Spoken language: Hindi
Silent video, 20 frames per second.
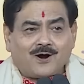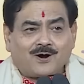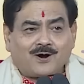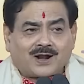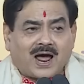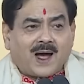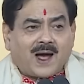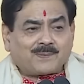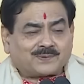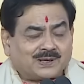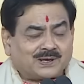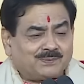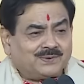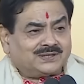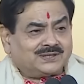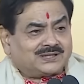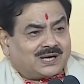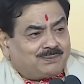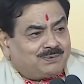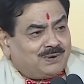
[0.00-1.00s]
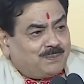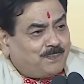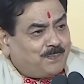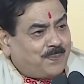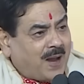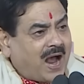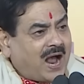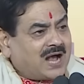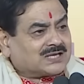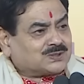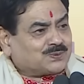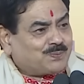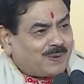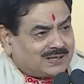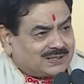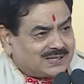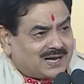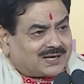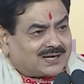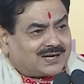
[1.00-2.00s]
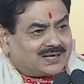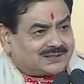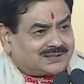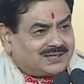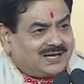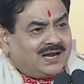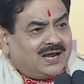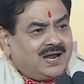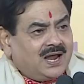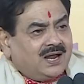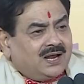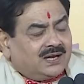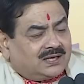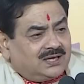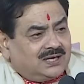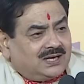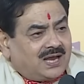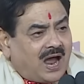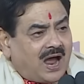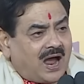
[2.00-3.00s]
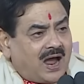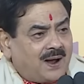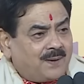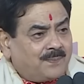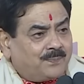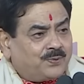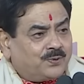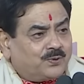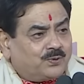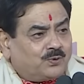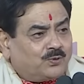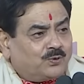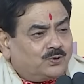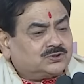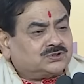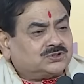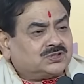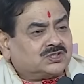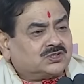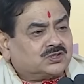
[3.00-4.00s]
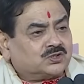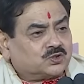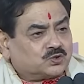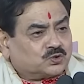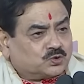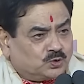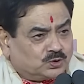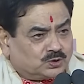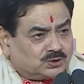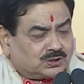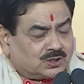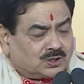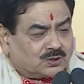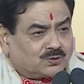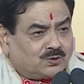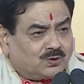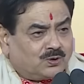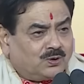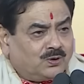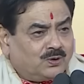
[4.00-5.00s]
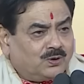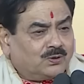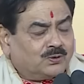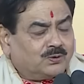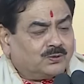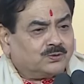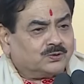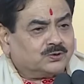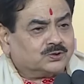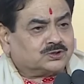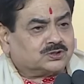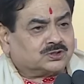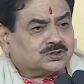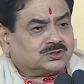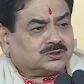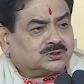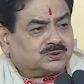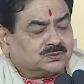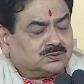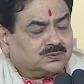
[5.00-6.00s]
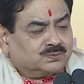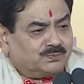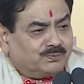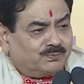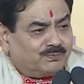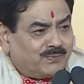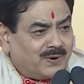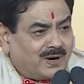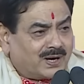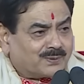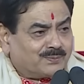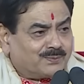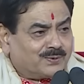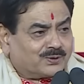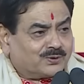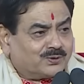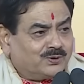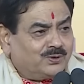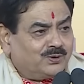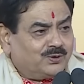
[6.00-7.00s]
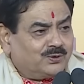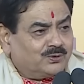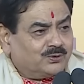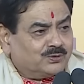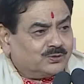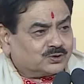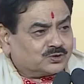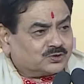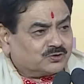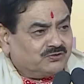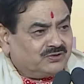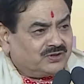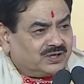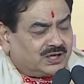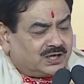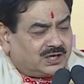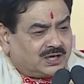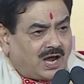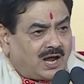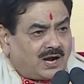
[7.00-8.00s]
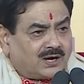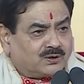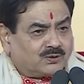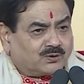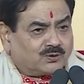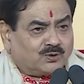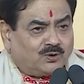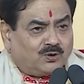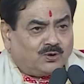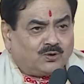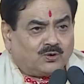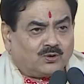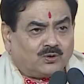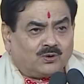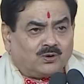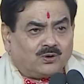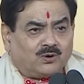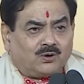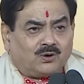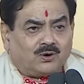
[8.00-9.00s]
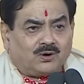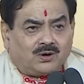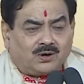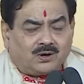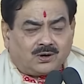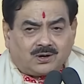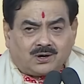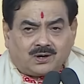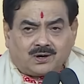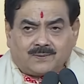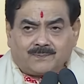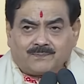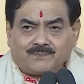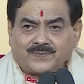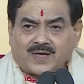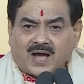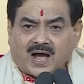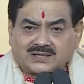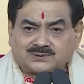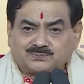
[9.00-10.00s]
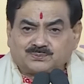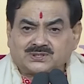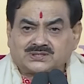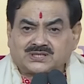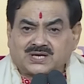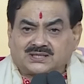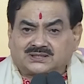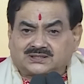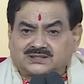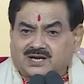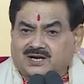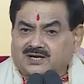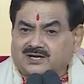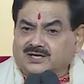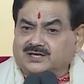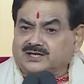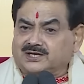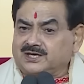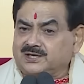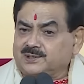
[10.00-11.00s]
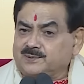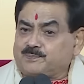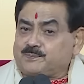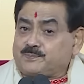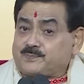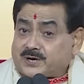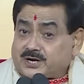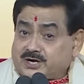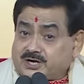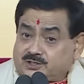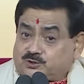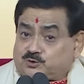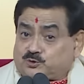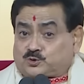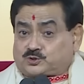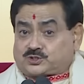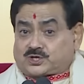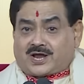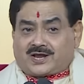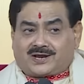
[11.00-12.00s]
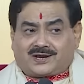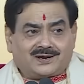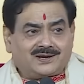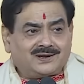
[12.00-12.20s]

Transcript: और आपके भीतर भी प्यास पैदा कर दे कि आप उस सूत्र को उस मर्म को उस विज्ञान को आत्मसात करने के लिए प्रेरित हो जाए